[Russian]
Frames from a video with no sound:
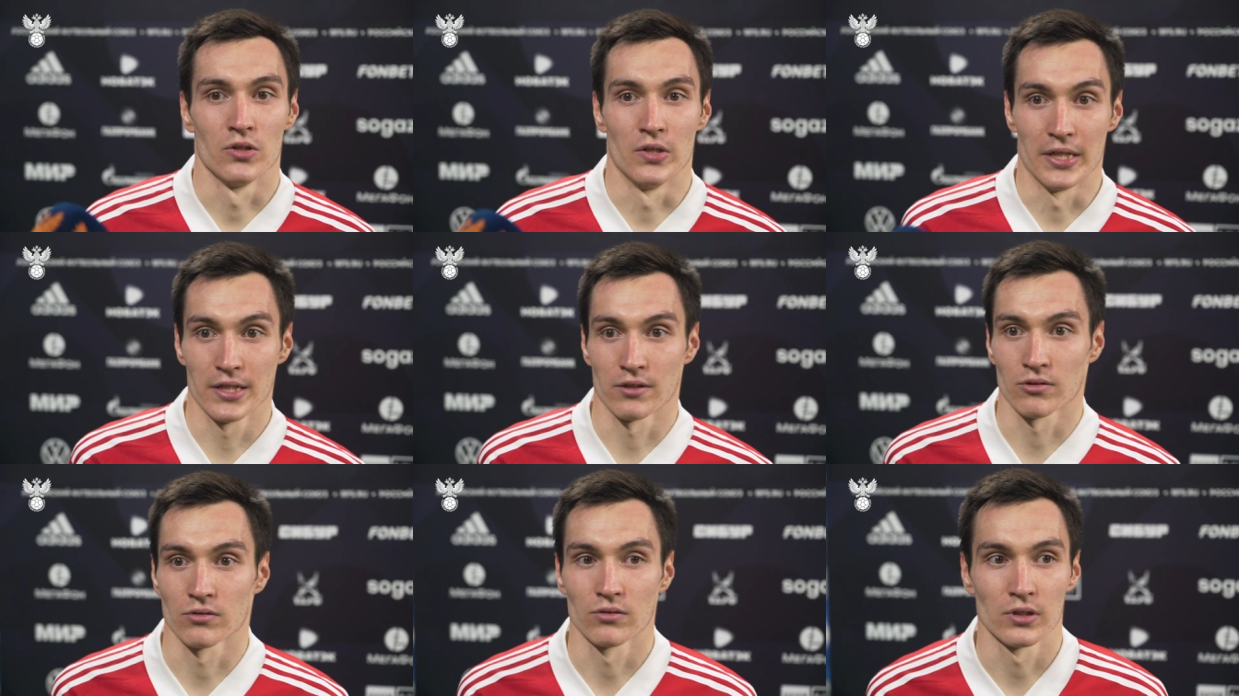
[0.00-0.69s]
Да
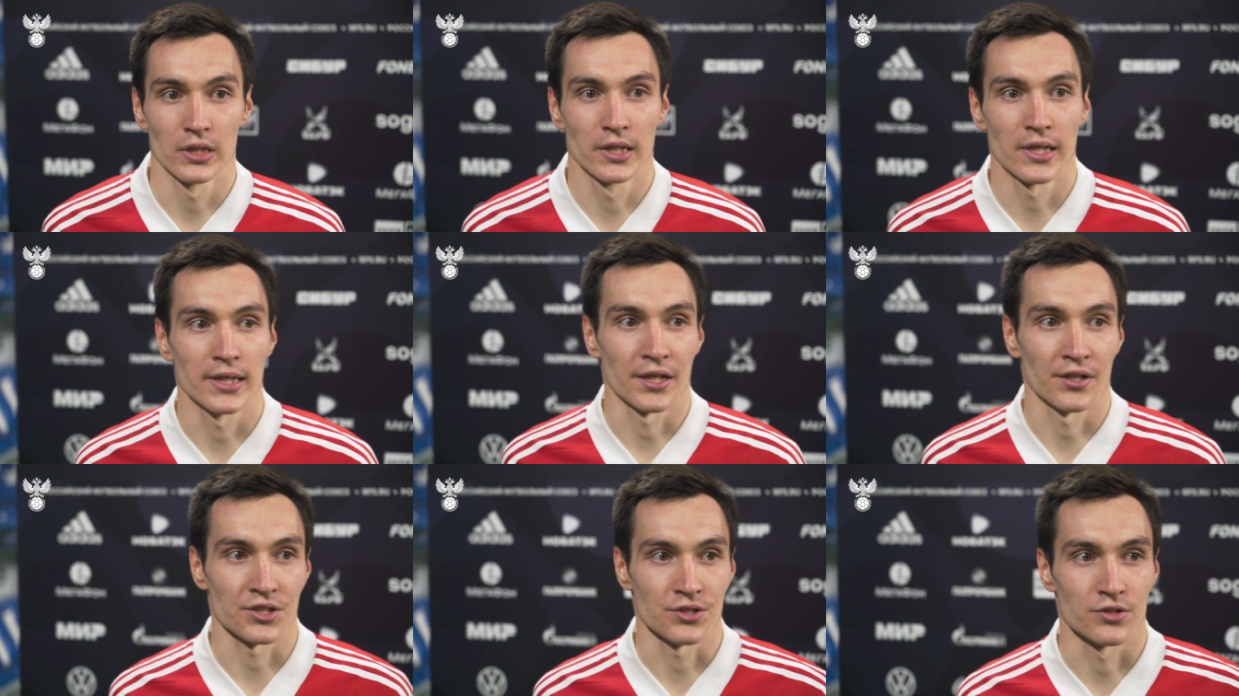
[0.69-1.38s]
не, ну игра,
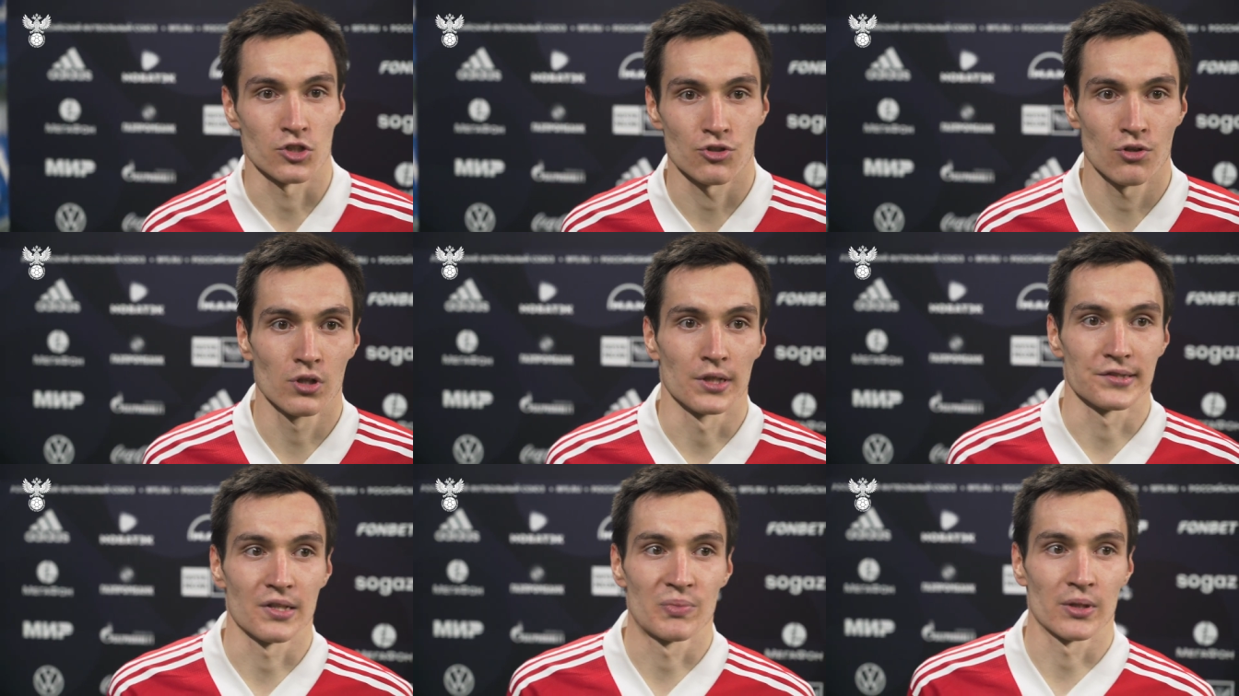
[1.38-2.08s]
конечно,
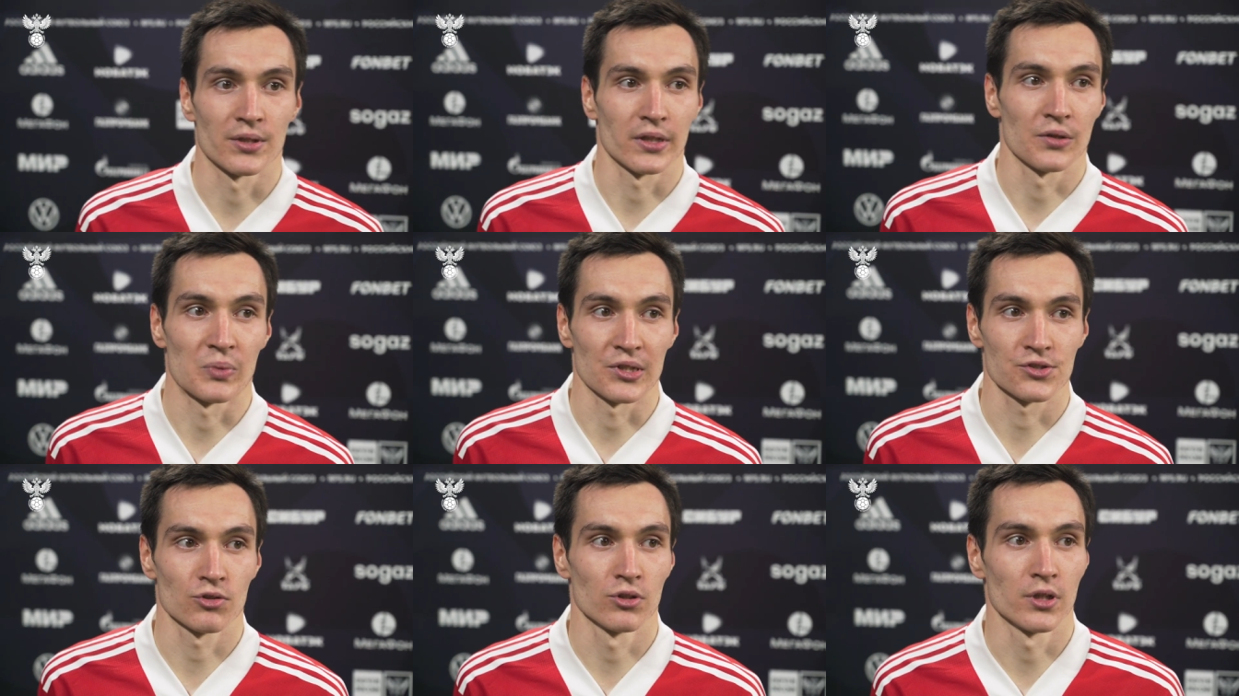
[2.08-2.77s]
тяжелая, соперник
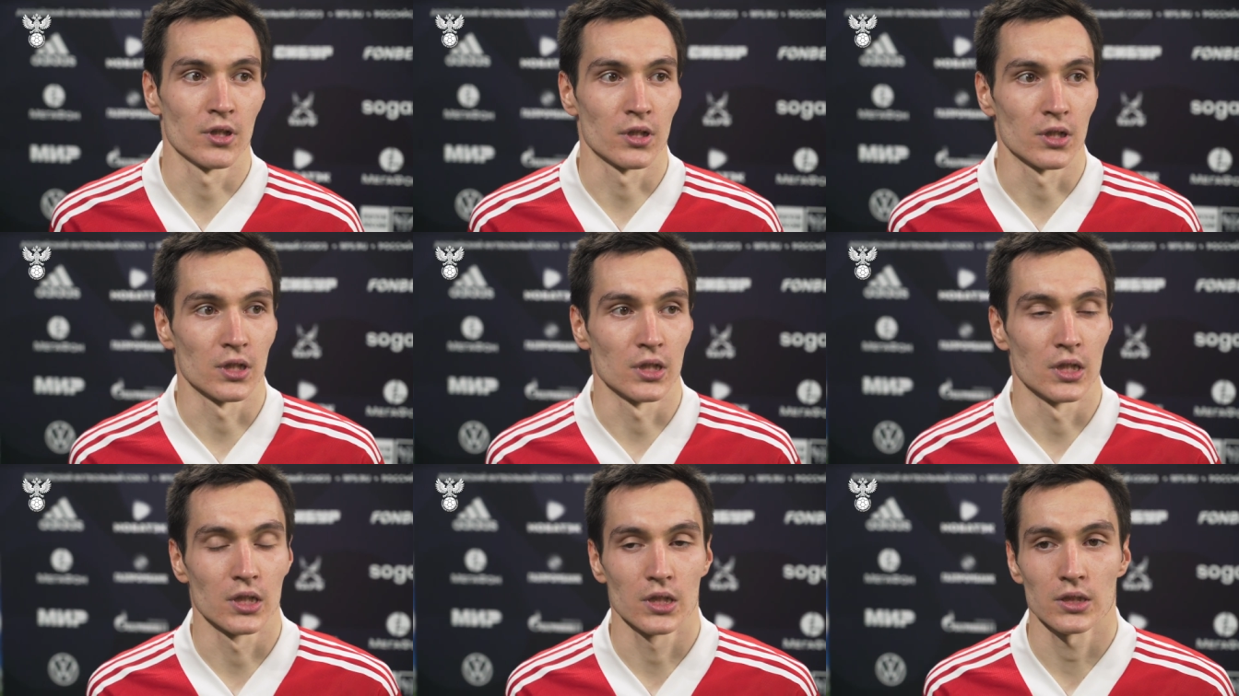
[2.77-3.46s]
непростой,
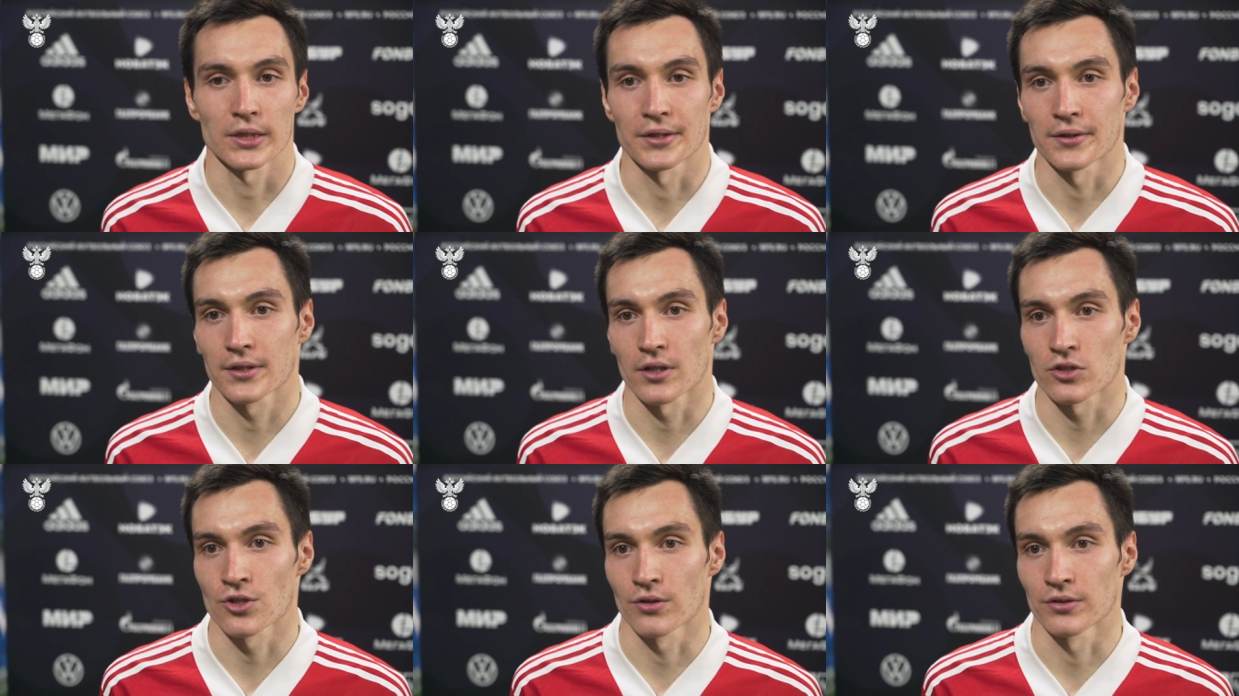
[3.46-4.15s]
э, они
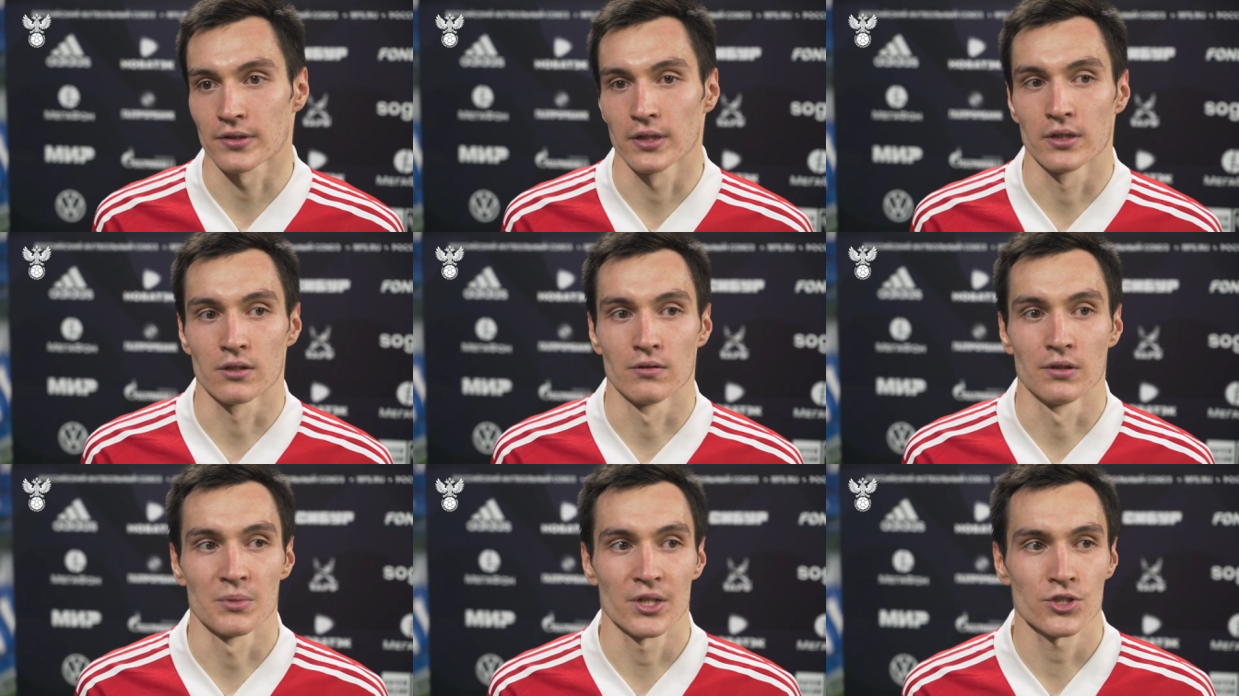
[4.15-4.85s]
хорошо
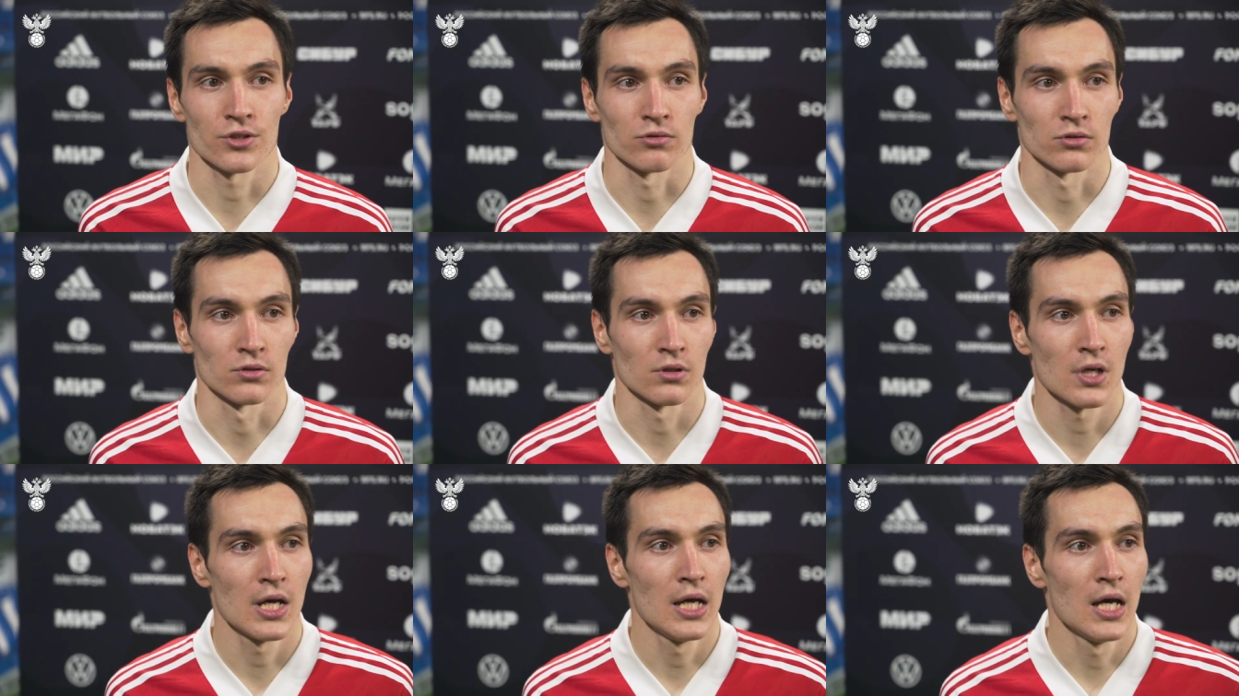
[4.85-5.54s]
контролировали мяч, но